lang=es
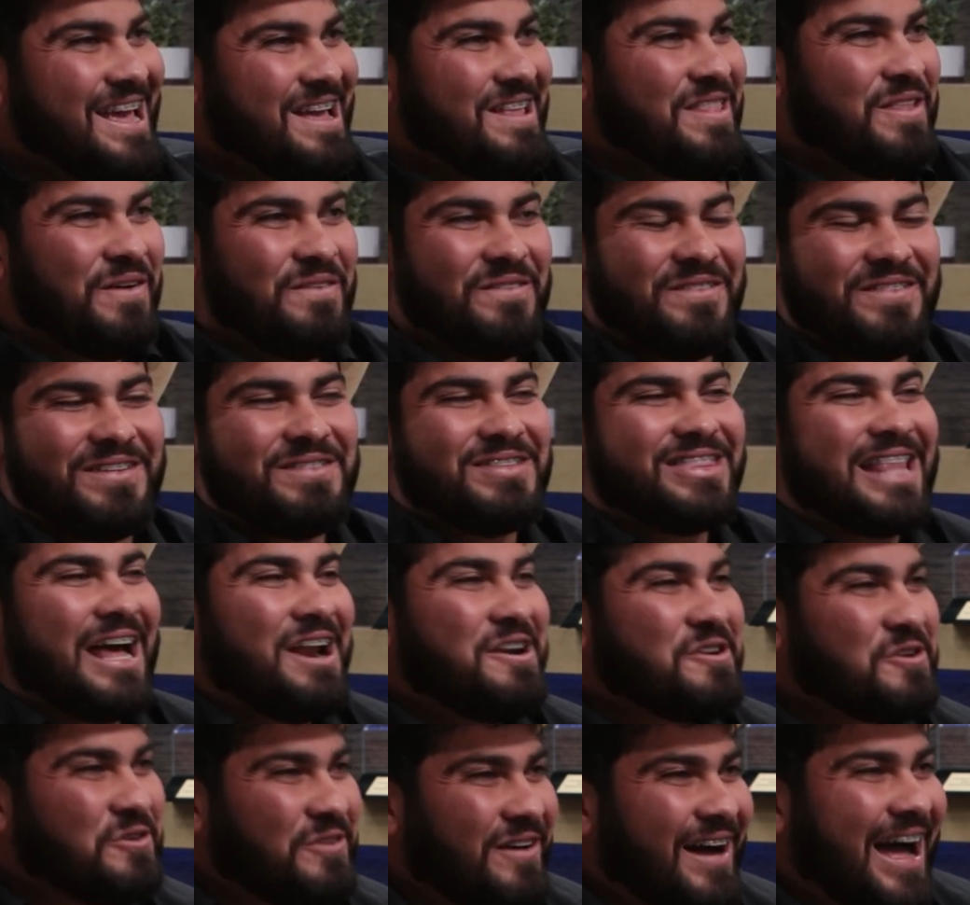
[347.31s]
No, me están
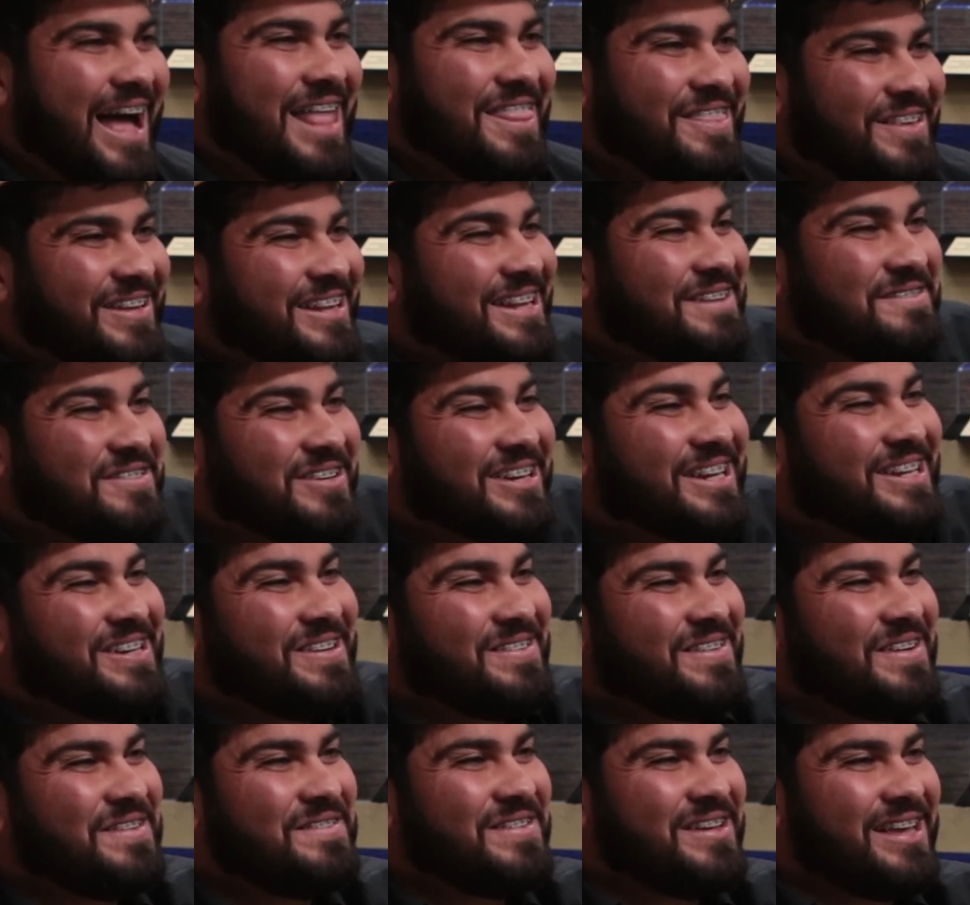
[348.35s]
robando, dije, porque
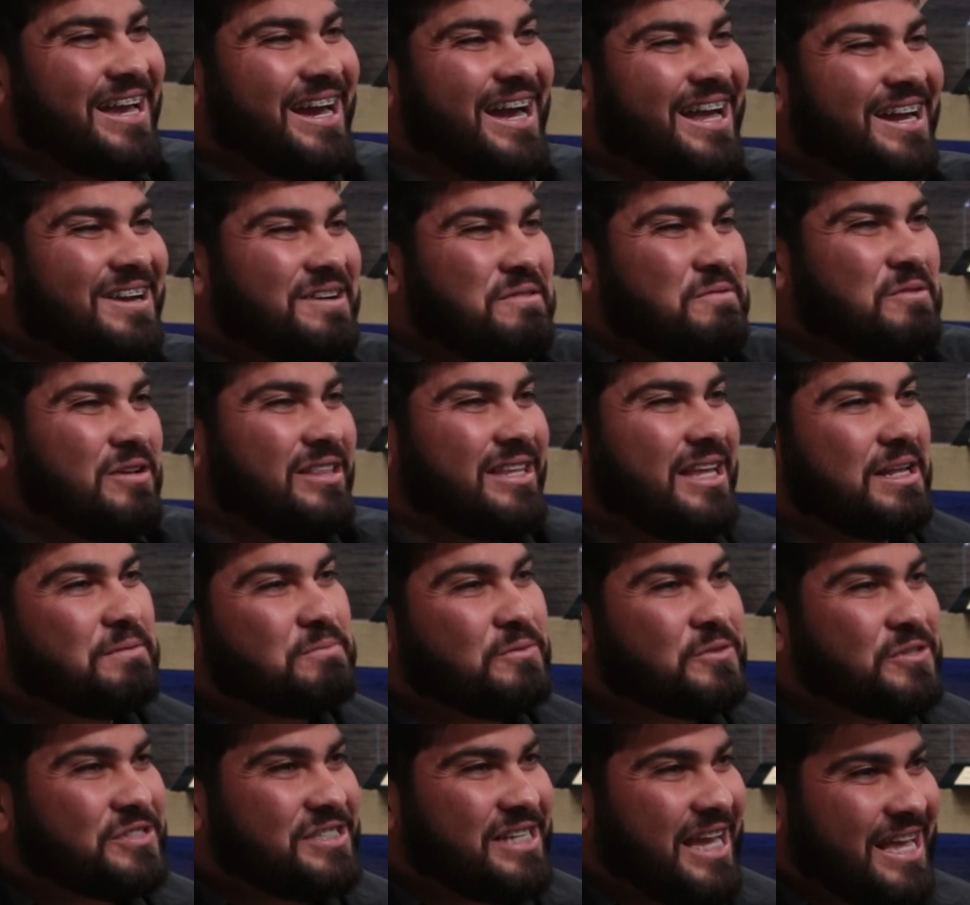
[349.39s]
nomás me llega como el
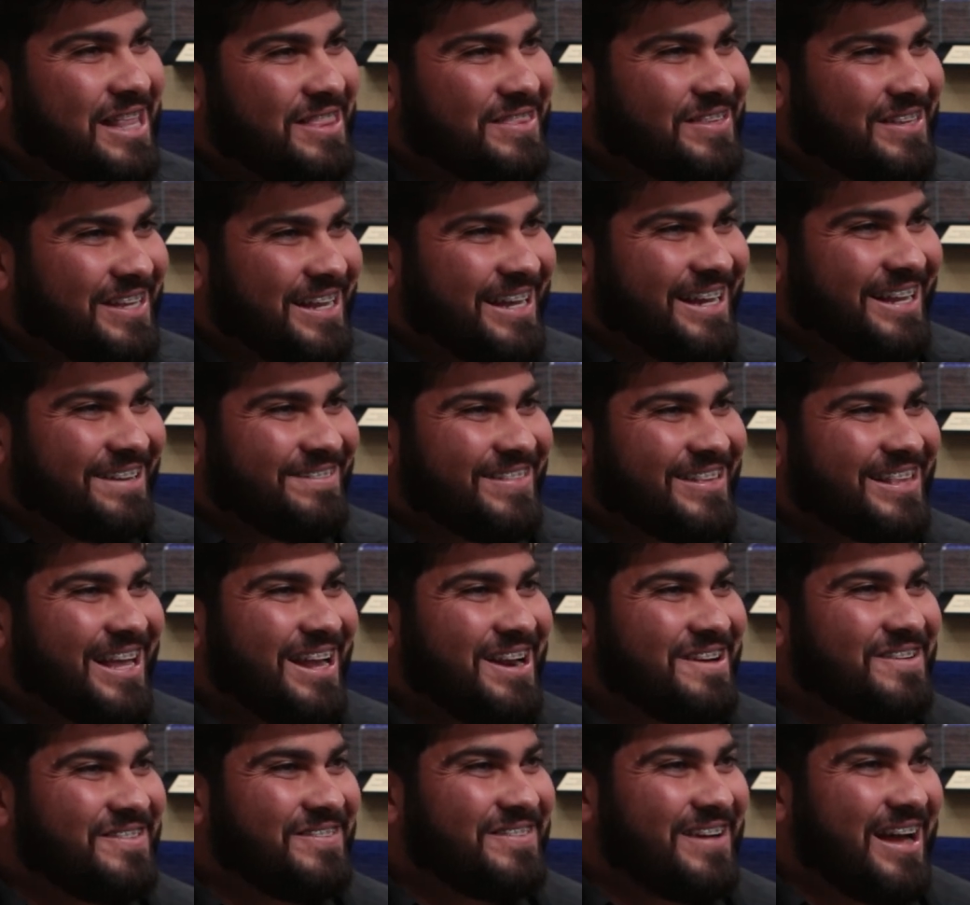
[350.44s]
10%, dije, me
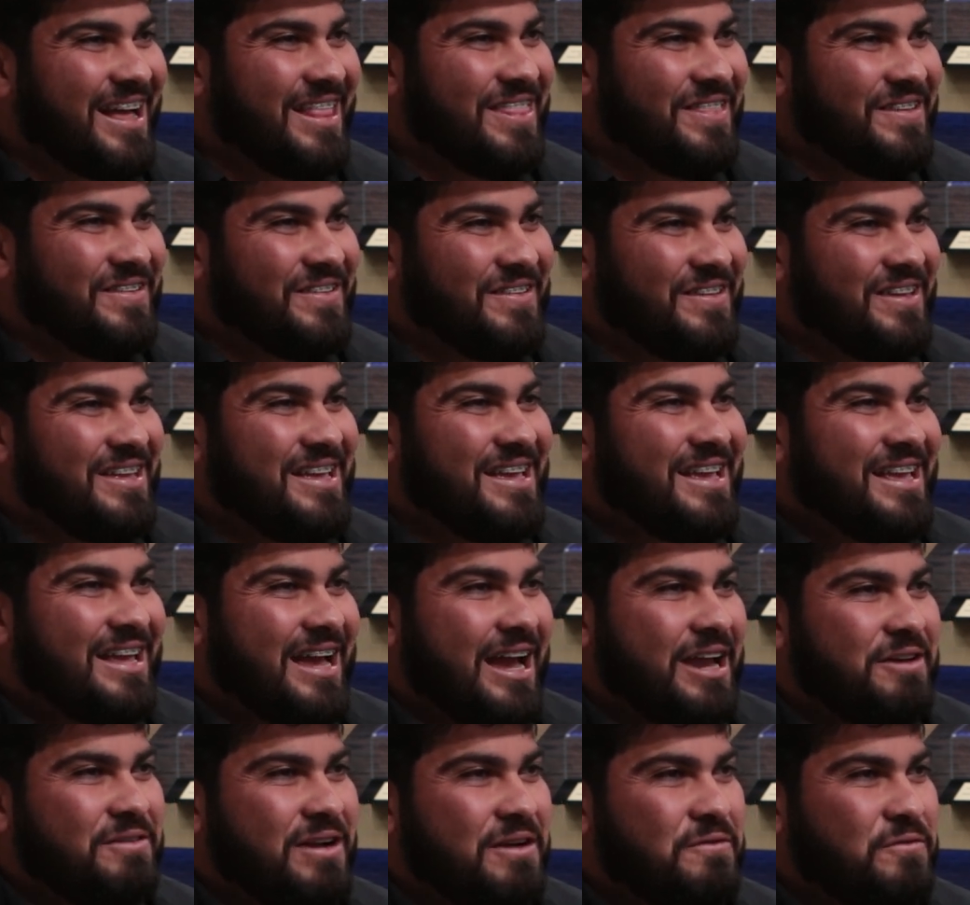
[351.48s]
están robando.
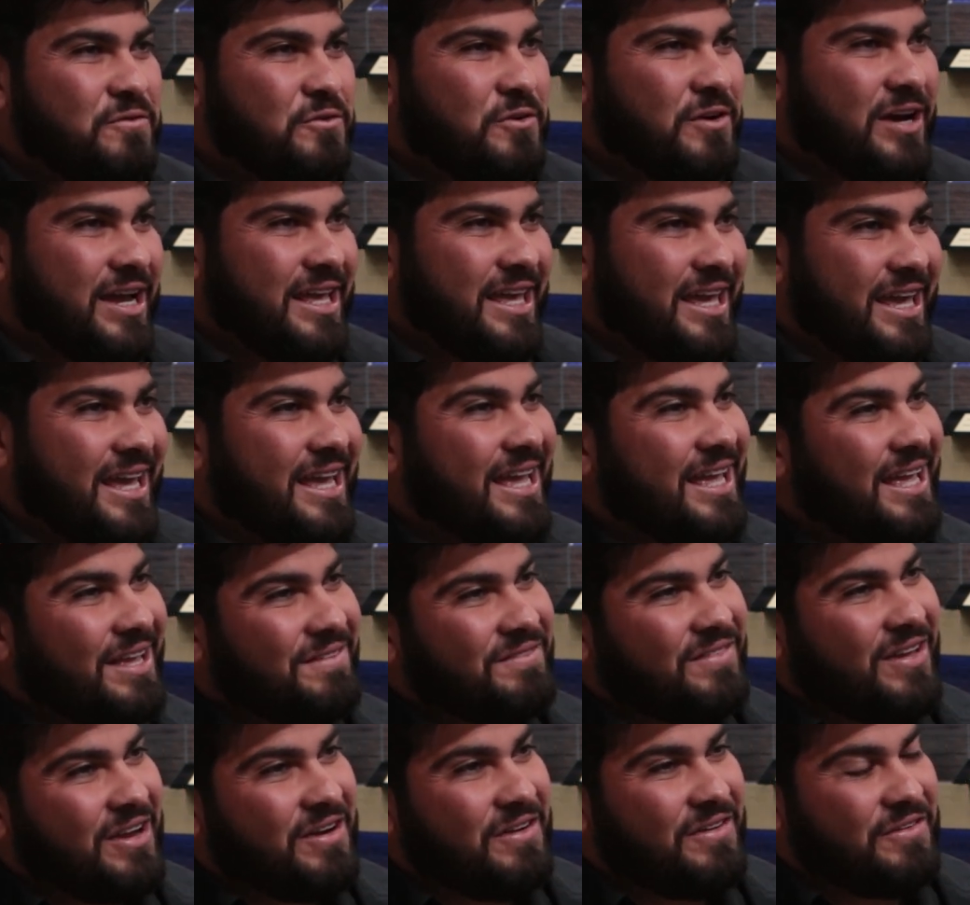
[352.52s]
Hay una fuga allí,
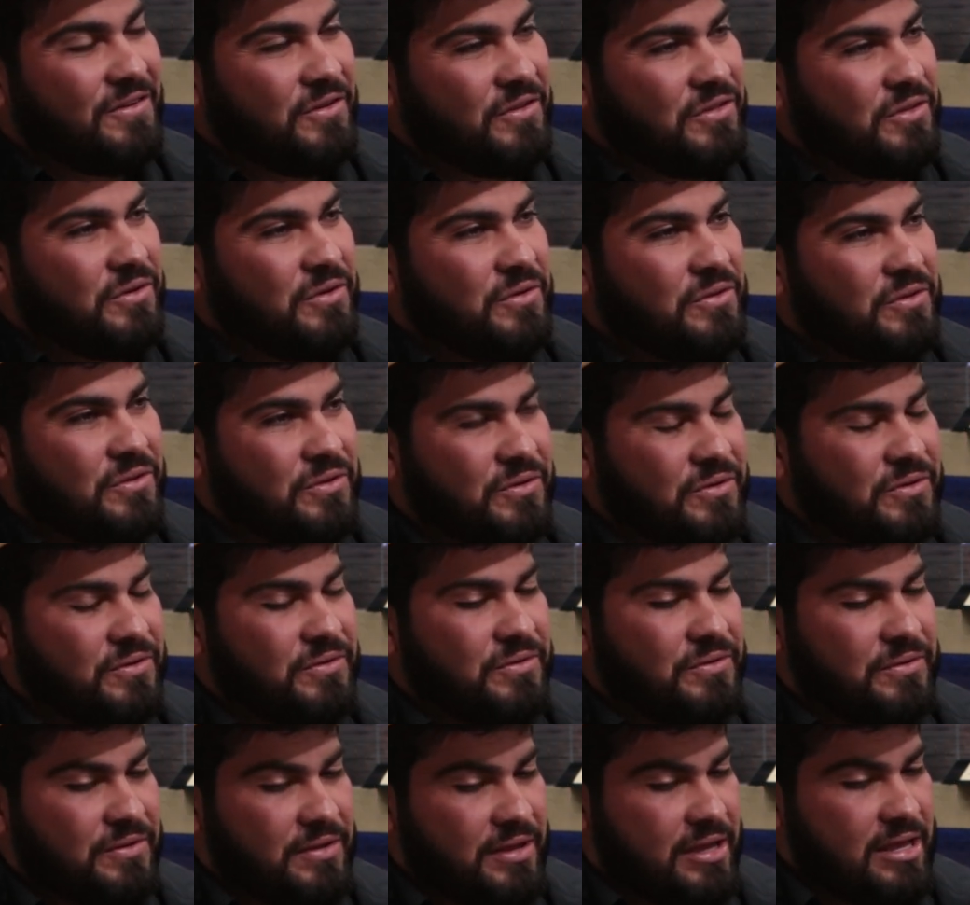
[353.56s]
pero no, mm. todo,
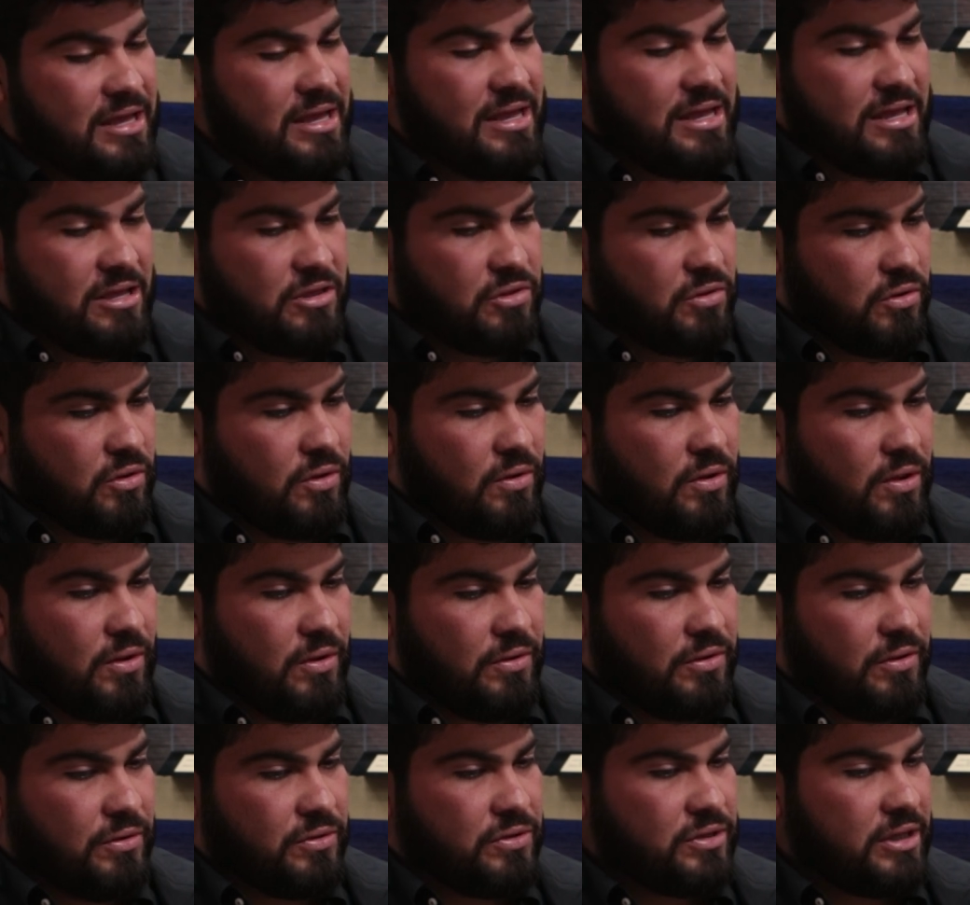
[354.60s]
todo, todo,
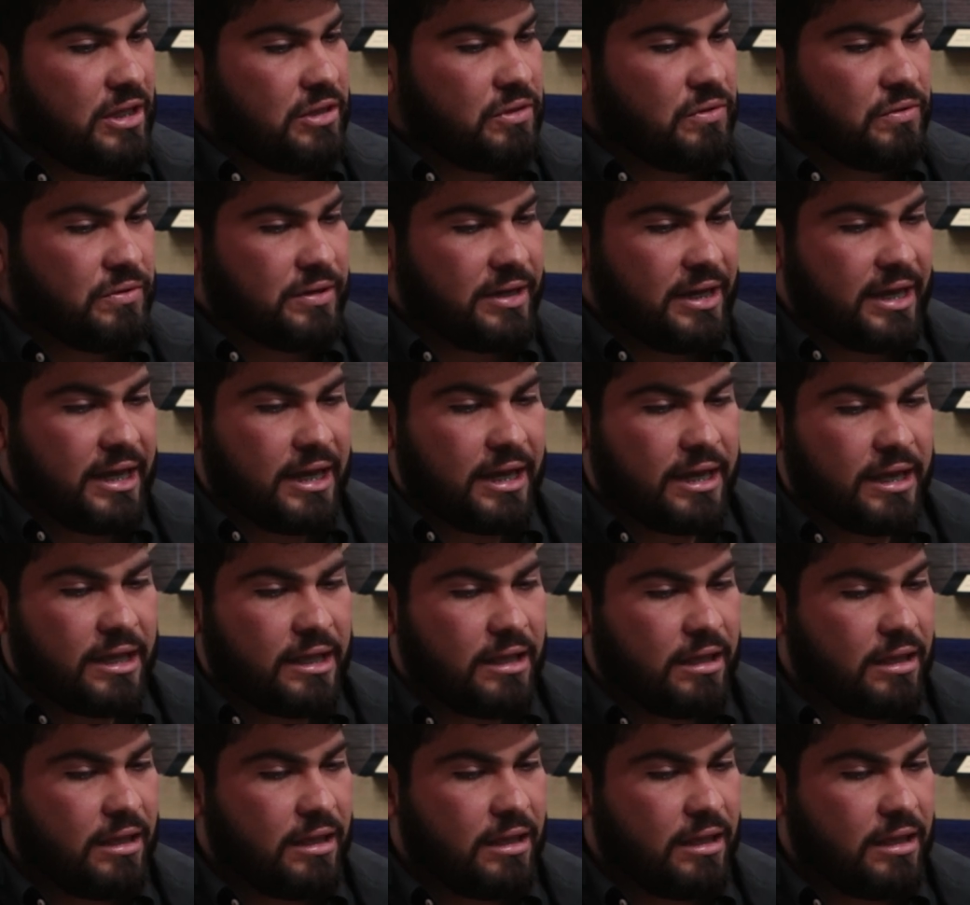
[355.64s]
yo siento que